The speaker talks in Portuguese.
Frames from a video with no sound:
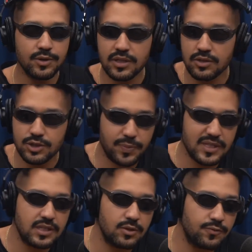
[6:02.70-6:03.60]
Então, tipo
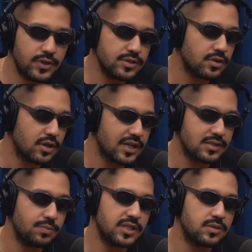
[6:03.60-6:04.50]
assim, não foi só
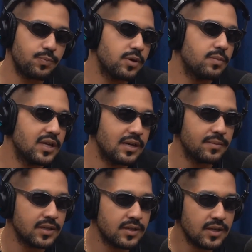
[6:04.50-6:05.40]
esse, esse
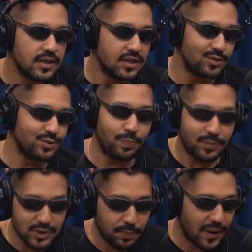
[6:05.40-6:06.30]
problema do,
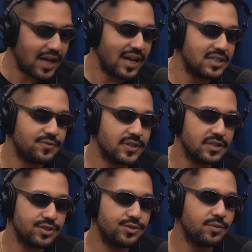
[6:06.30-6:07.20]
de parar de
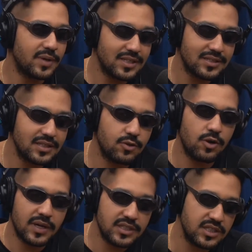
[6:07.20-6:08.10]
fazer show, mas assim
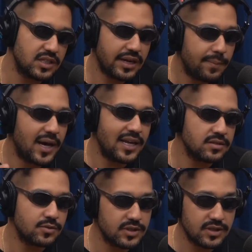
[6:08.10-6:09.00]
como a gente trabalha
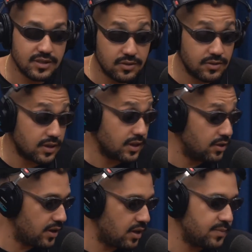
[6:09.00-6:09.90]
as coisas. Então, eu
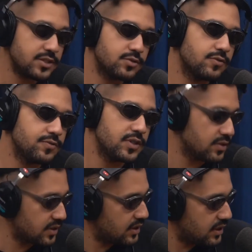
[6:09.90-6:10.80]
realmente tô vindo
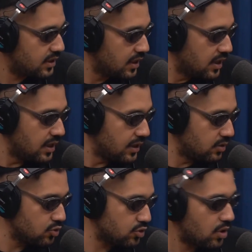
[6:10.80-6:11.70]
aqui
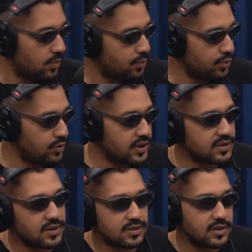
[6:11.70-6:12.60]
não só por
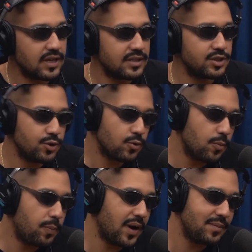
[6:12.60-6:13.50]
necessidade de
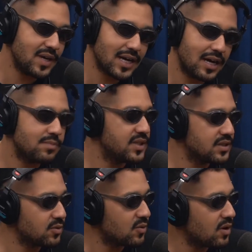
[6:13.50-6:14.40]
ocupar minha
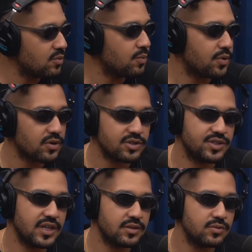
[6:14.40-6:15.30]
cabeça com algum
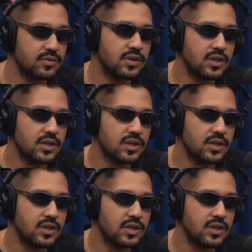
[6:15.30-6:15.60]
projeto